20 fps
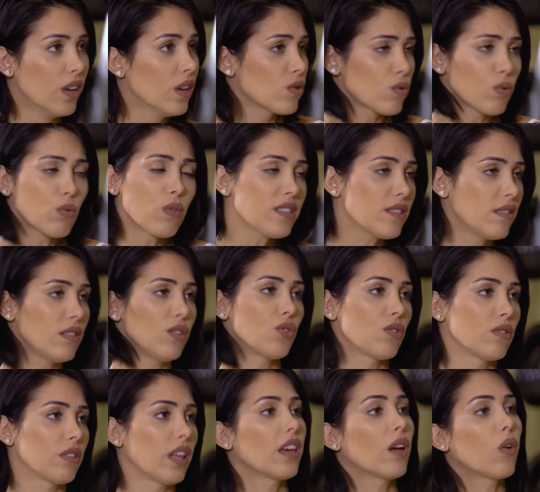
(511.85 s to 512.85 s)
Isso não
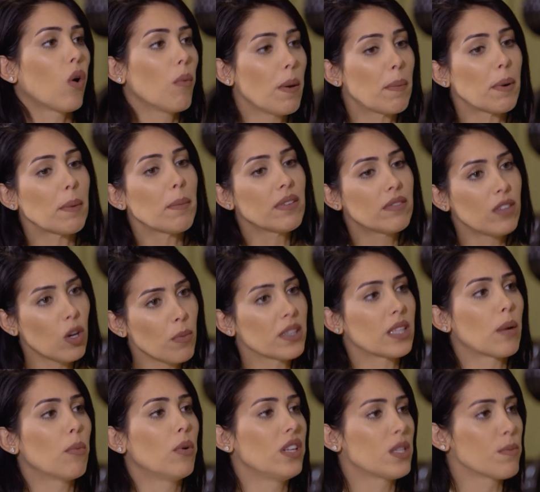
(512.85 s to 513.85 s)
existe. Tem que comer para manter o
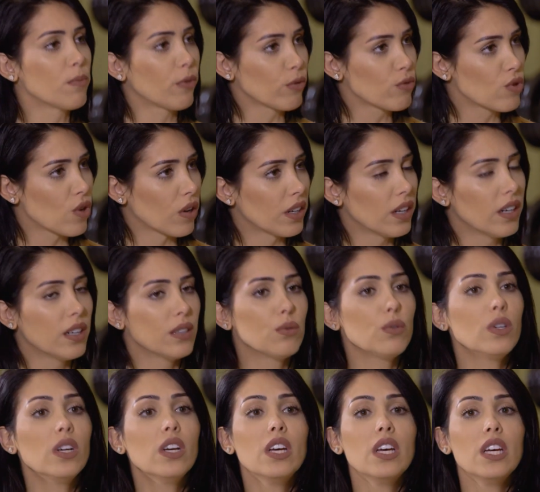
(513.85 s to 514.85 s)
metabolismo
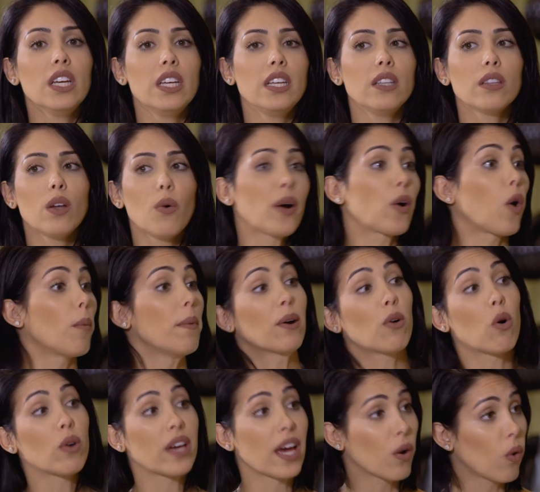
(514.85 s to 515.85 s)
funcionando e não é comer
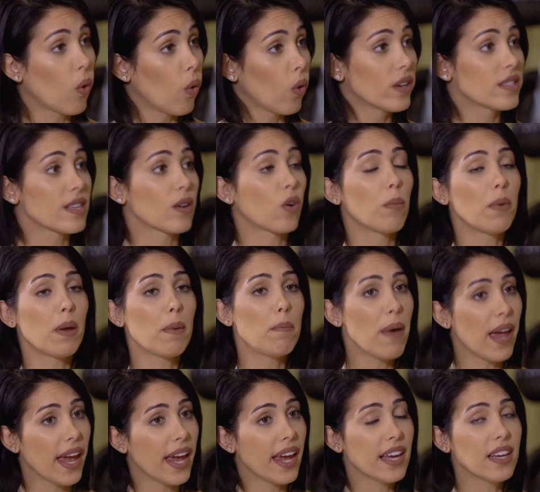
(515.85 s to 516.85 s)
qualquer coisa, é comer
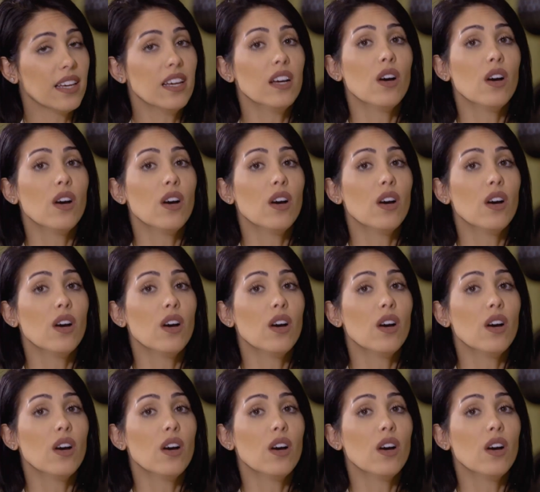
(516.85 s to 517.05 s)
bem.